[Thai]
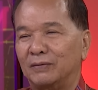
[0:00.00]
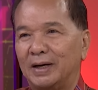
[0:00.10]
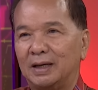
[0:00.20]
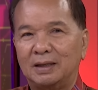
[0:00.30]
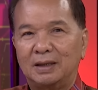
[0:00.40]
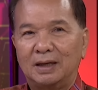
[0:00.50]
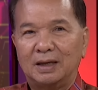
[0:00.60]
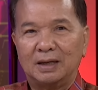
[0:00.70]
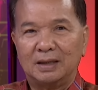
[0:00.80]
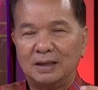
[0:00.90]
ก่อนว่า
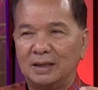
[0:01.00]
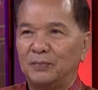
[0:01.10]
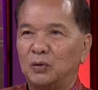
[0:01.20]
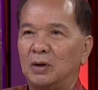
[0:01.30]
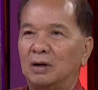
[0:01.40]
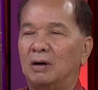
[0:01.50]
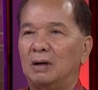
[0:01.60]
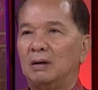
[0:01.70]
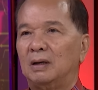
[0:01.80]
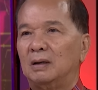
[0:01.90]
เรื่องรัฐธรรมนูญเราก็
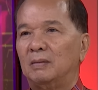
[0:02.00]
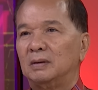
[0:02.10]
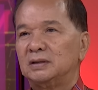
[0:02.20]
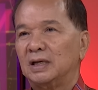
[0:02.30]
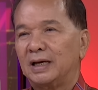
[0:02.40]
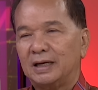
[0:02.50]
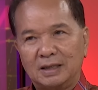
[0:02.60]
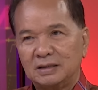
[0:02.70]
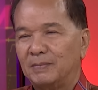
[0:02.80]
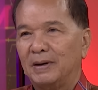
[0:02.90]
จะแก้
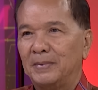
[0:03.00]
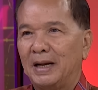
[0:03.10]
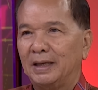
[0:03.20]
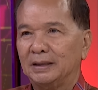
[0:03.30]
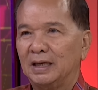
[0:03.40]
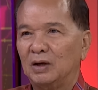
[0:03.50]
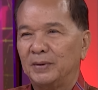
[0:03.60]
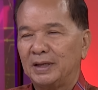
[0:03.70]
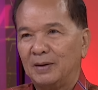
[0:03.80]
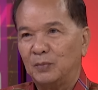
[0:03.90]
ทั้งฉบับได้แต่เรา
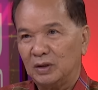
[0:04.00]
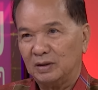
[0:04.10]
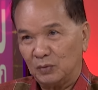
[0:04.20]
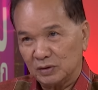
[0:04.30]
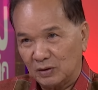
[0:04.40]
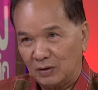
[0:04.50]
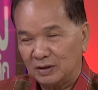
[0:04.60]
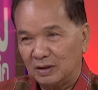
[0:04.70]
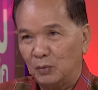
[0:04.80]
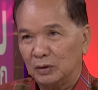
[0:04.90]
ไม่แก้หมวด1หมวด
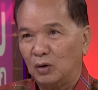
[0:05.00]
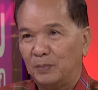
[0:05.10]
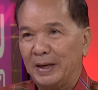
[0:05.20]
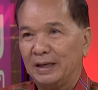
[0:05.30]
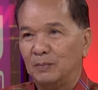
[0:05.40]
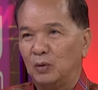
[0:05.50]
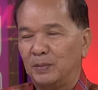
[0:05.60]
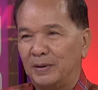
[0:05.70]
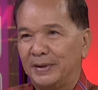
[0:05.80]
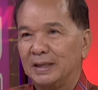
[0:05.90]
2คือหมวดทั่วไปกับหม
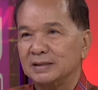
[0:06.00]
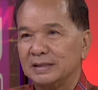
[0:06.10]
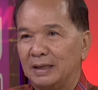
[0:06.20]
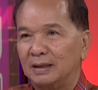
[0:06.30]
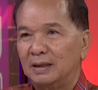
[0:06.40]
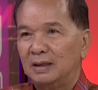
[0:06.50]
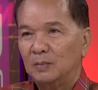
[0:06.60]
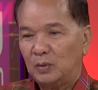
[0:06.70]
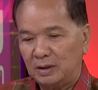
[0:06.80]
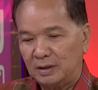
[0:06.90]
วดพระมหากษัตริย์
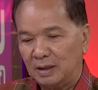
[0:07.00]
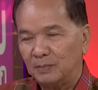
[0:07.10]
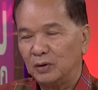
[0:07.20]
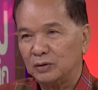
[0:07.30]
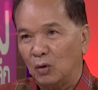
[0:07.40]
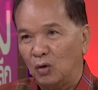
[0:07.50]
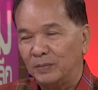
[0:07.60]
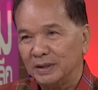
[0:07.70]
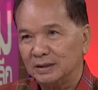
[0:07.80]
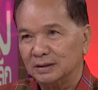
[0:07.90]
เพราะนั้นเรื่องพอโยง
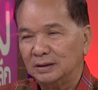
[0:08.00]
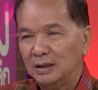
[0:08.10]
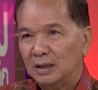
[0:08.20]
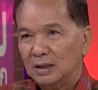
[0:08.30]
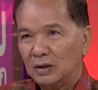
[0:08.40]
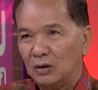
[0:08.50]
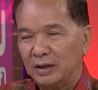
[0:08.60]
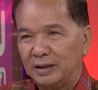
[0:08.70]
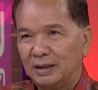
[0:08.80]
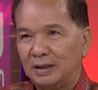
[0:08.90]
มาถึงก
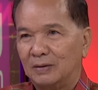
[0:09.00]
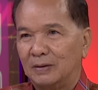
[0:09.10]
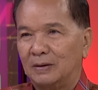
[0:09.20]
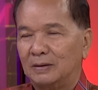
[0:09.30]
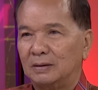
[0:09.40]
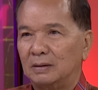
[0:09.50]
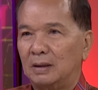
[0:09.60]
รณีของ